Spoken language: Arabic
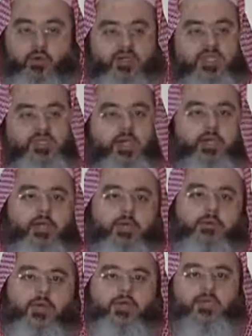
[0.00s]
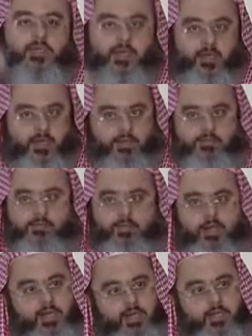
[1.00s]
وتجعل هؤلاء
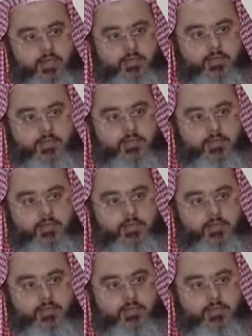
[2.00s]
يتغلبون على